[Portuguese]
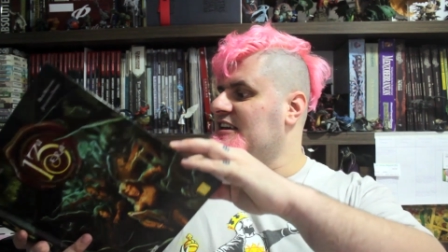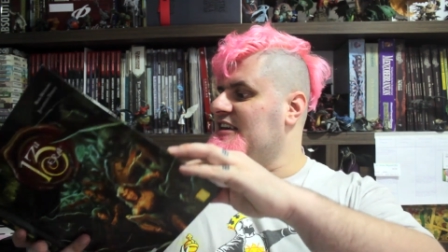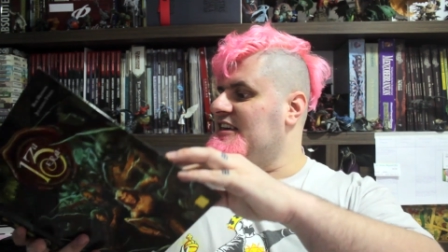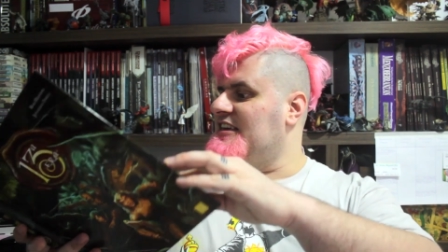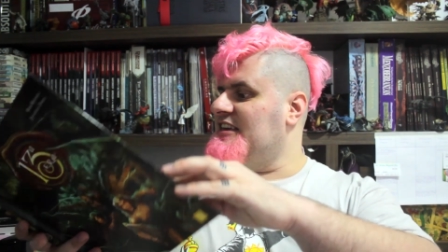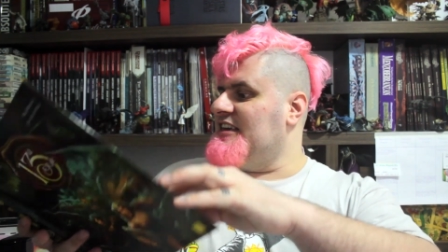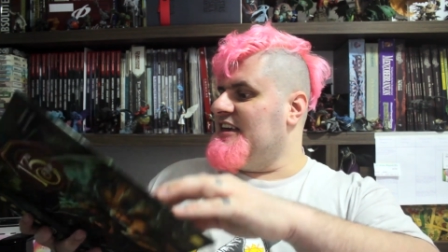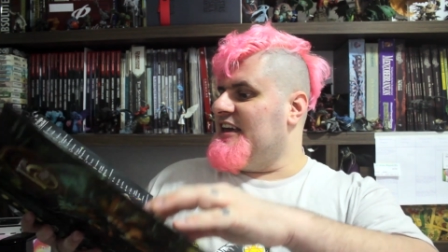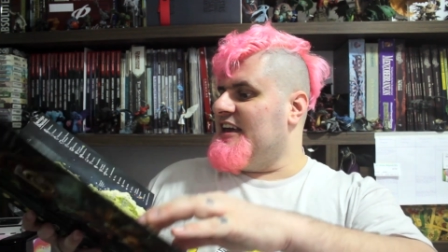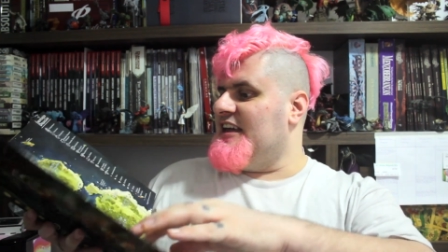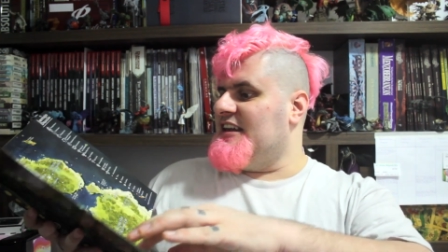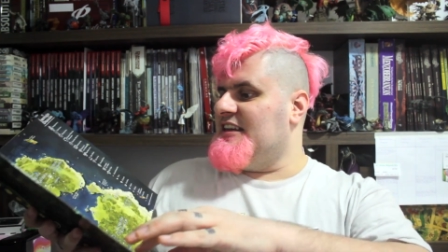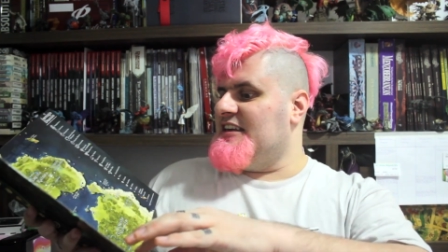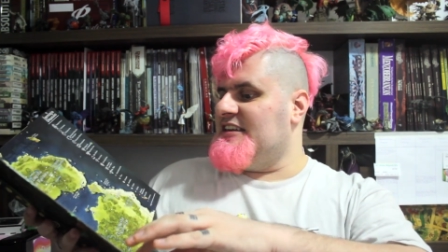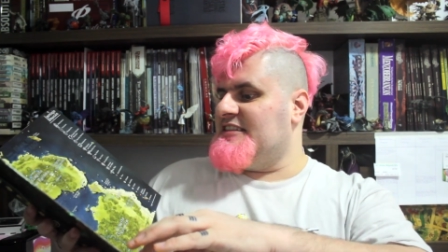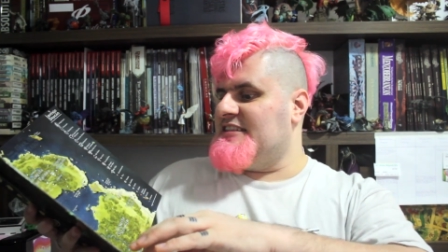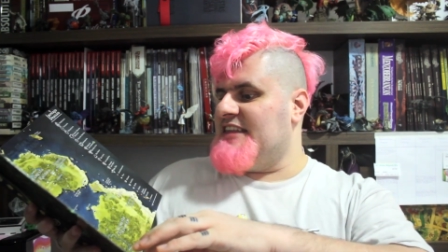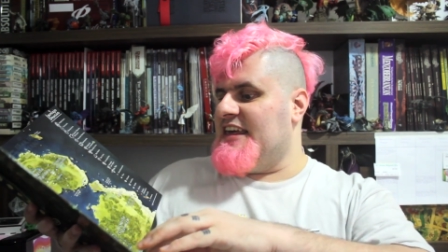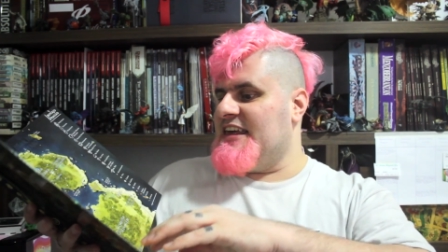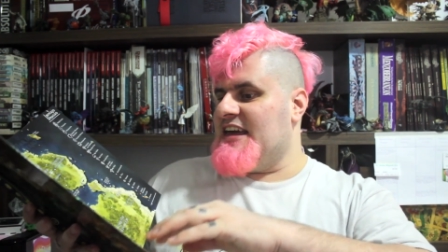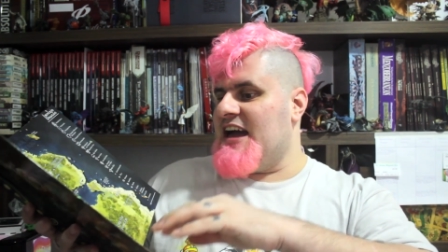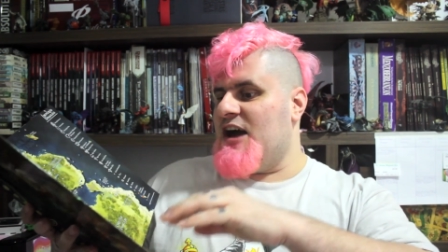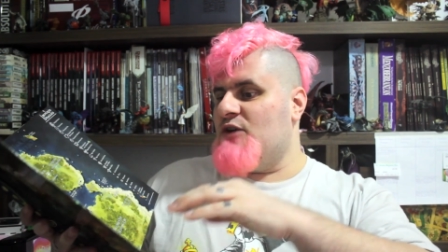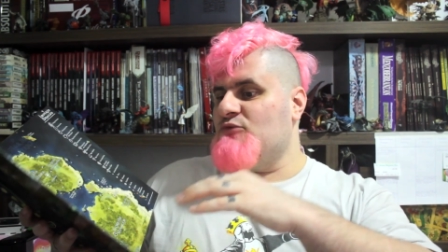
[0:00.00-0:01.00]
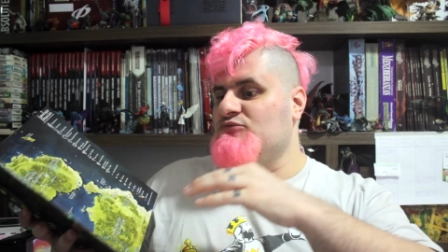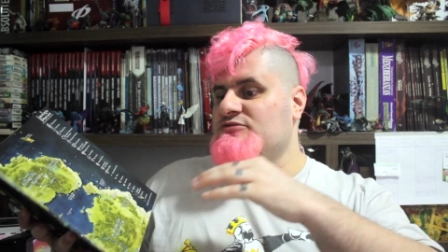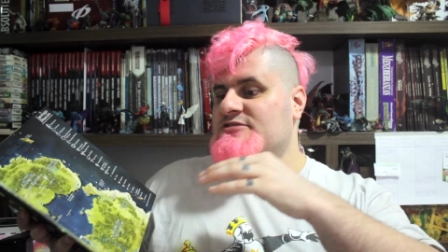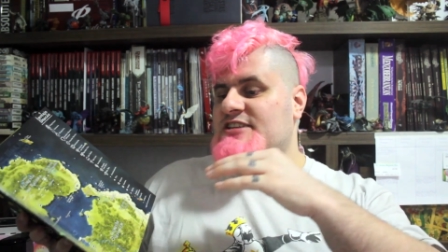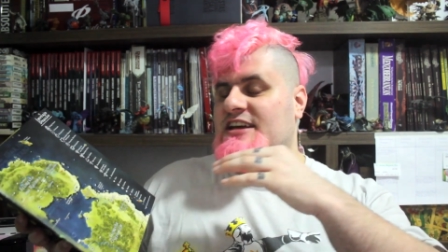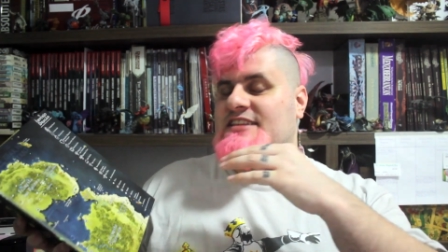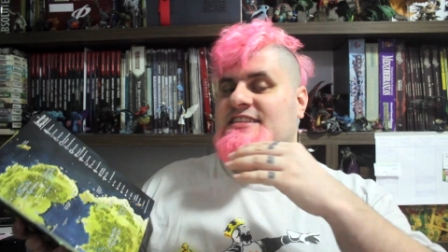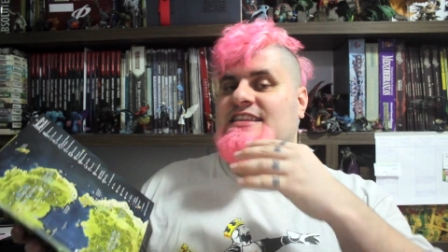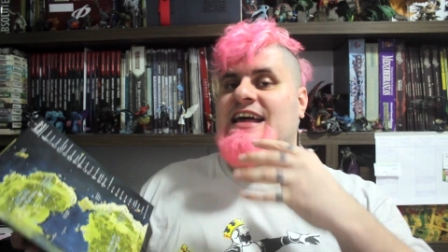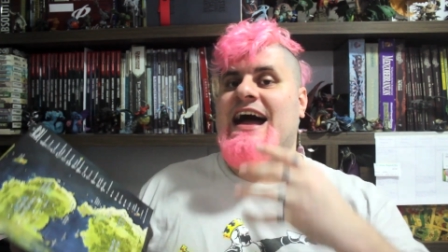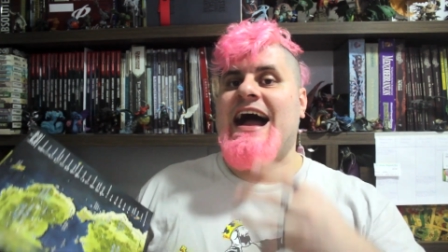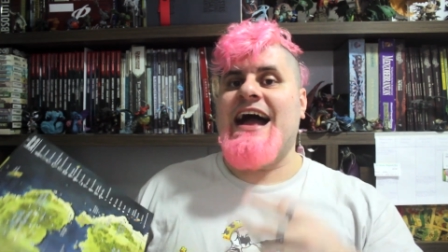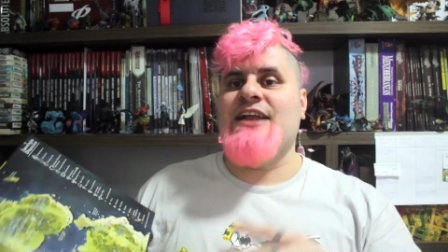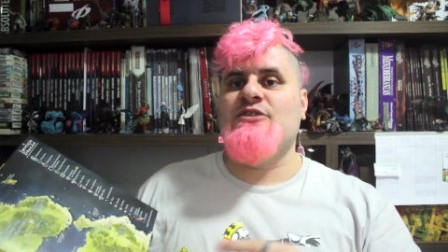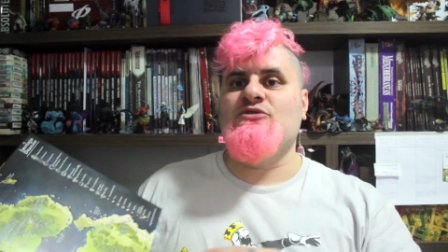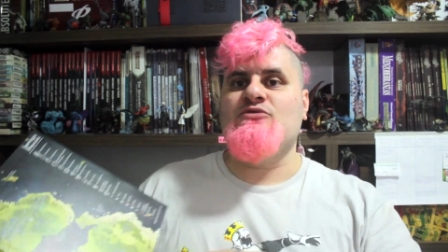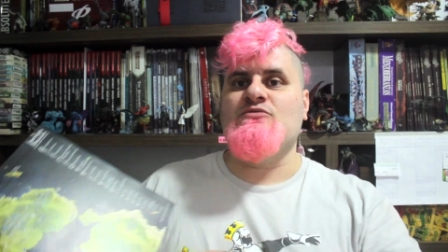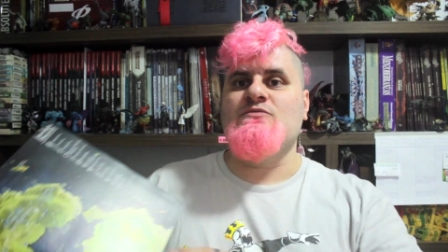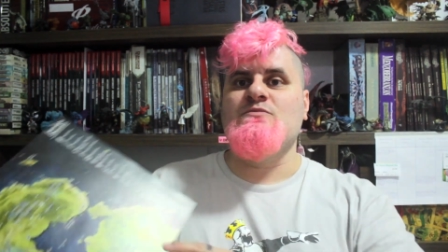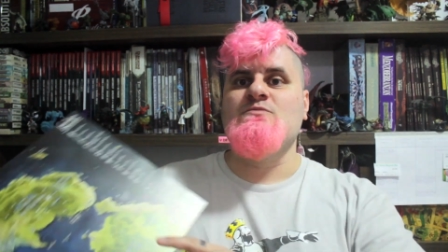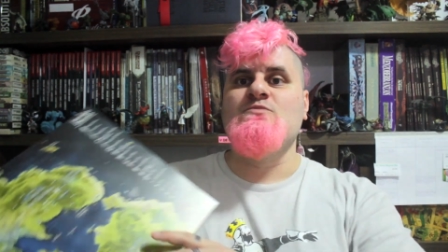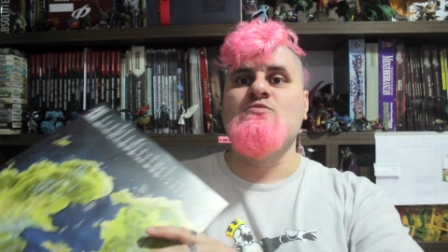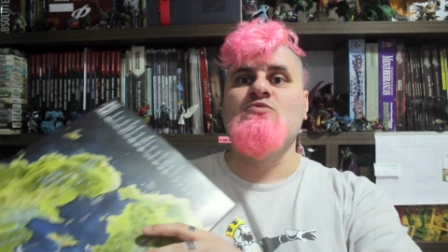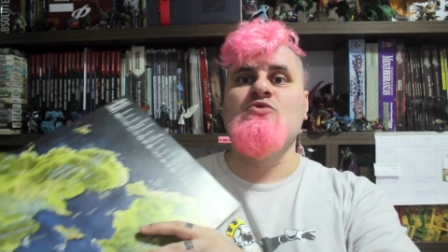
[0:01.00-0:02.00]
que ele tenha um
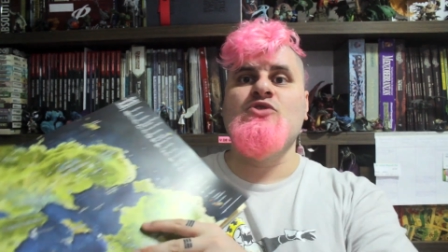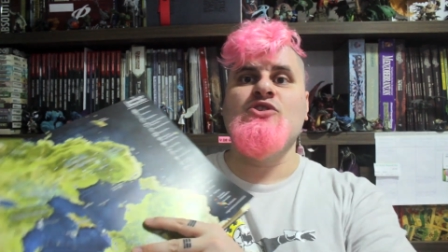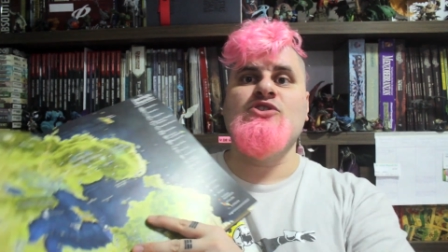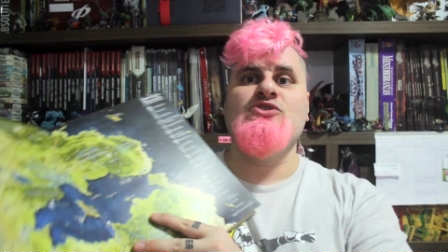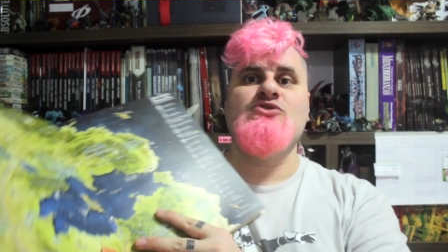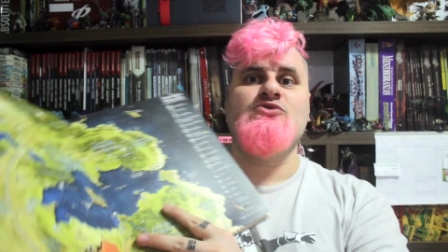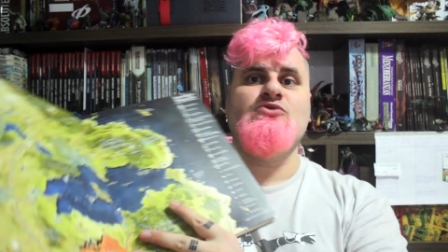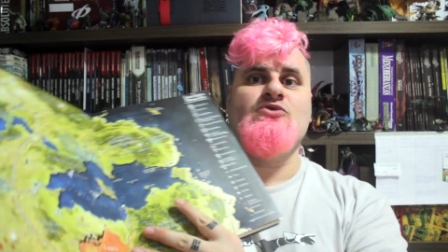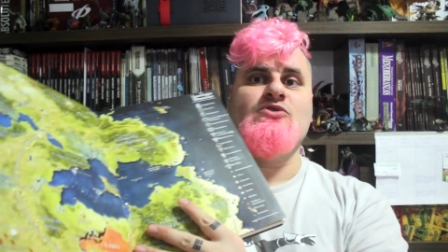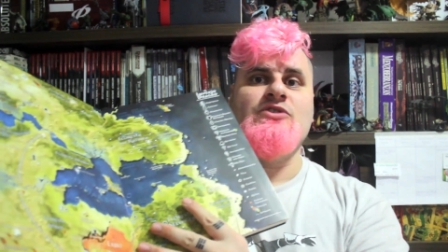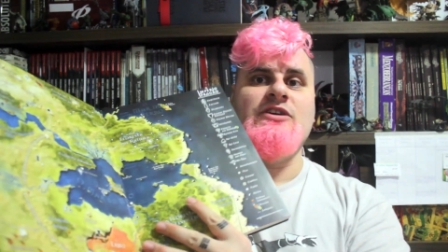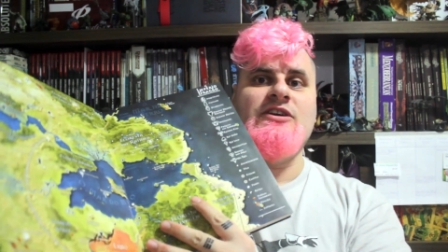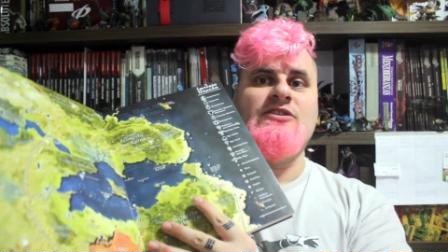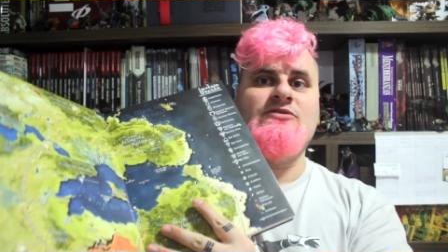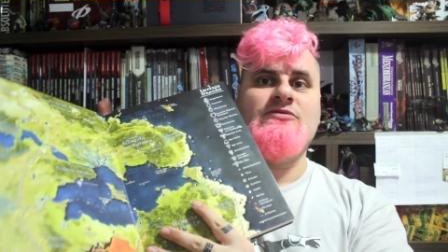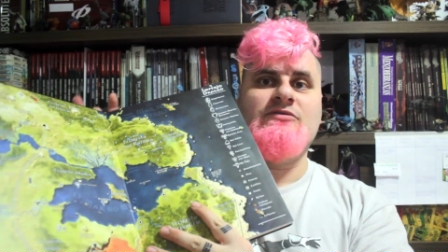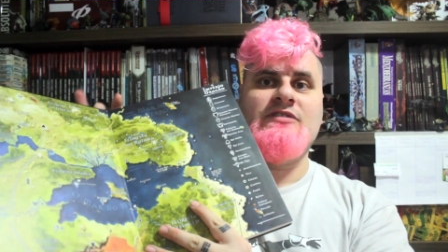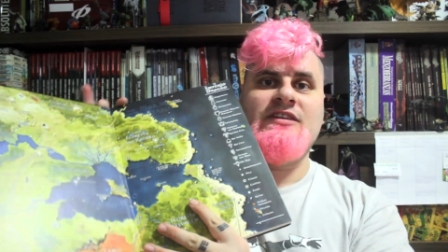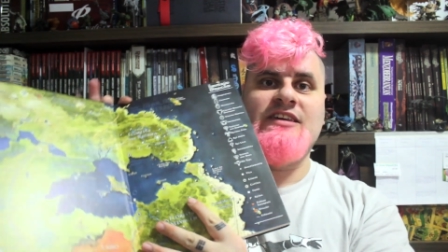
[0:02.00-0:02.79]
cenário muito rico,